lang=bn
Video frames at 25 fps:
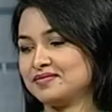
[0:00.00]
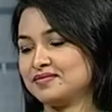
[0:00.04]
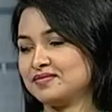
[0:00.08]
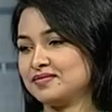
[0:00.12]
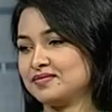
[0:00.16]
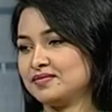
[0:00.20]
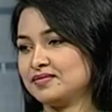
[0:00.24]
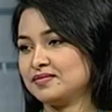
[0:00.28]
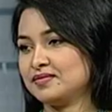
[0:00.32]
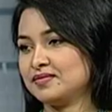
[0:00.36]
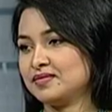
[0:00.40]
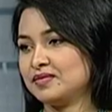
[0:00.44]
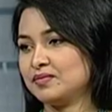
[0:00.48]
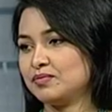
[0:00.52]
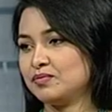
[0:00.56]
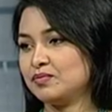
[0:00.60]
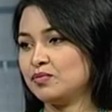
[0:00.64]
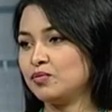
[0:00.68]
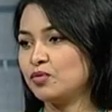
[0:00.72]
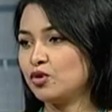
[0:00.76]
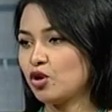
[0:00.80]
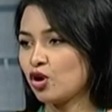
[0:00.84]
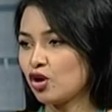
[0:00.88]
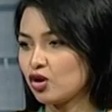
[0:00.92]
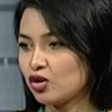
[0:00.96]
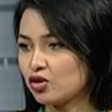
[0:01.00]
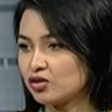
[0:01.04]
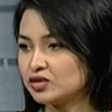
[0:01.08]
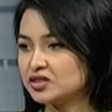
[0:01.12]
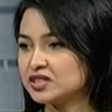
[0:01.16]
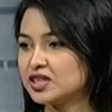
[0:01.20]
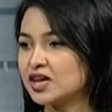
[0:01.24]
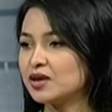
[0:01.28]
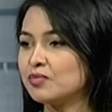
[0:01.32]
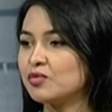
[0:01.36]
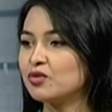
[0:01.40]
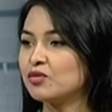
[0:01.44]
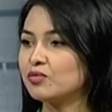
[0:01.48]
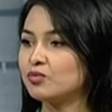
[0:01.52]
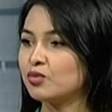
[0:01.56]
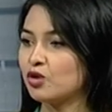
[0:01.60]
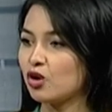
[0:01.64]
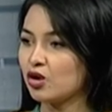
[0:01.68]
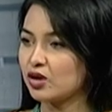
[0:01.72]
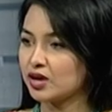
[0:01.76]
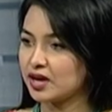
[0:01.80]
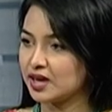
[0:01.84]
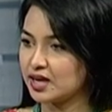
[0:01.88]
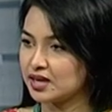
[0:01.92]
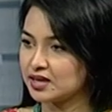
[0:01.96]
যায় না রক্ত নিলে বুঝতে গেলে
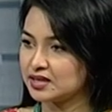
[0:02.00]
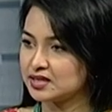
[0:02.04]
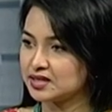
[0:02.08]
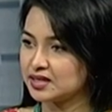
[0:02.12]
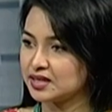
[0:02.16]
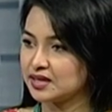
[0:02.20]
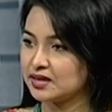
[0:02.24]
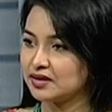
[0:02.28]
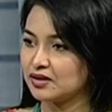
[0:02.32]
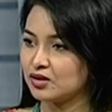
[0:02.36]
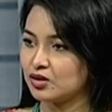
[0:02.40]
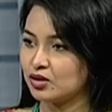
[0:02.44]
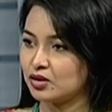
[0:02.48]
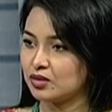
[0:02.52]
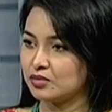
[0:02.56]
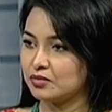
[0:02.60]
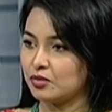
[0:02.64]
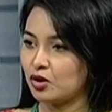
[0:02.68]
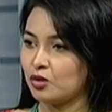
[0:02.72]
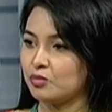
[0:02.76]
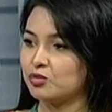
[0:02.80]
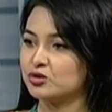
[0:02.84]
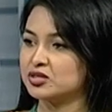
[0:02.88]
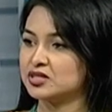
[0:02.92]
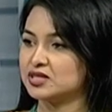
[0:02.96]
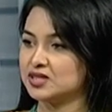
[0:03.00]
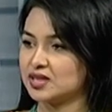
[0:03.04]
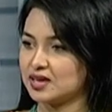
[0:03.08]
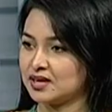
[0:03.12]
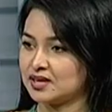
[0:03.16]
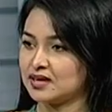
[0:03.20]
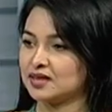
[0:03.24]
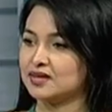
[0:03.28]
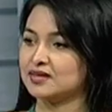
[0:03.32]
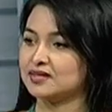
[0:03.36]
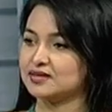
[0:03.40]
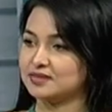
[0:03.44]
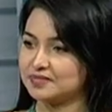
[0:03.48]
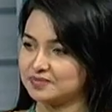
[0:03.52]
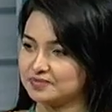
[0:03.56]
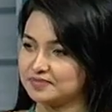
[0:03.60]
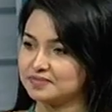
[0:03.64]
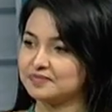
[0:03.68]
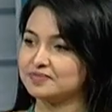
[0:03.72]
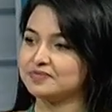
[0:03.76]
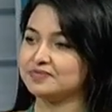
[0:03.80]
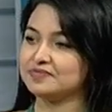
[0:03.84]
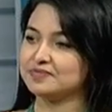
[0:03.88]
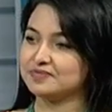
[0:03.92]
এইটা বুঝতে গেলে ওই যে